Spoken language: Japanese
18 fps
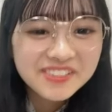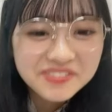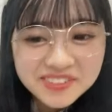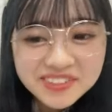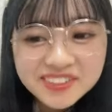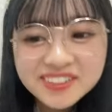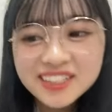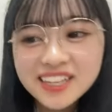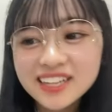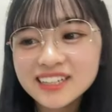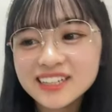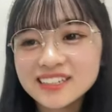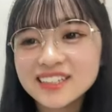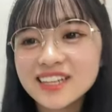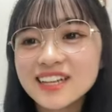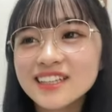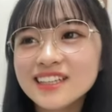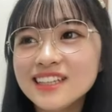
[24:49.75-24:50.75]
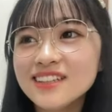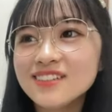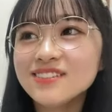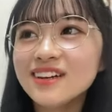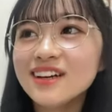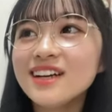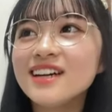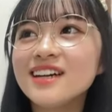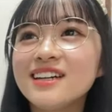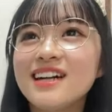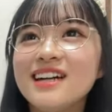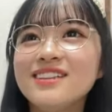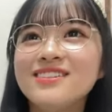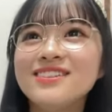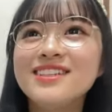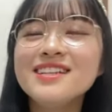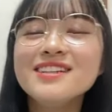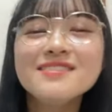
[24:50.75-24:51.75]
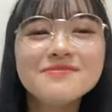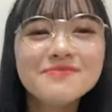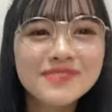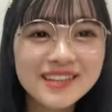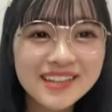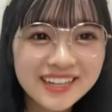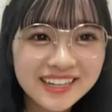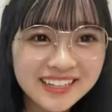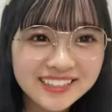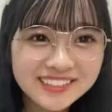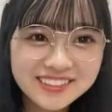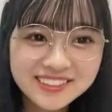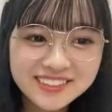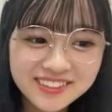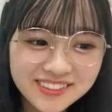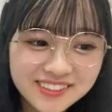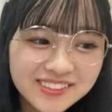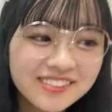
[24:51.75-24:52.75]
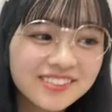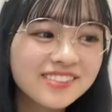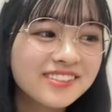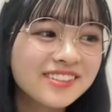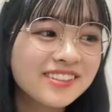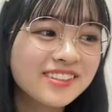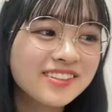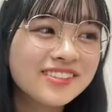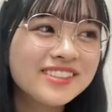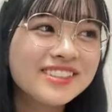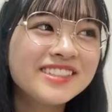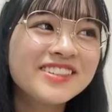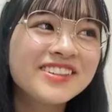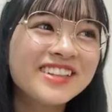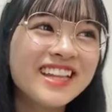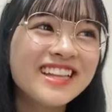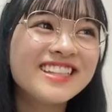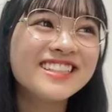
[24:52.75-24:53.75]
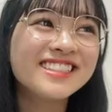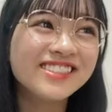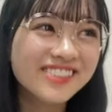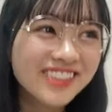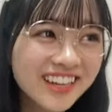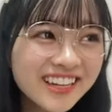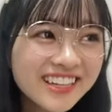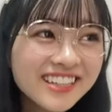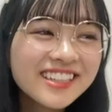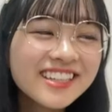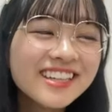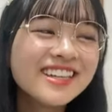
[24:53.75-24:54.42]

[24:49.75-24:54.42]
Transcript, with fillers: でもなんか最近はあのリオピがずっと標準語なんですよね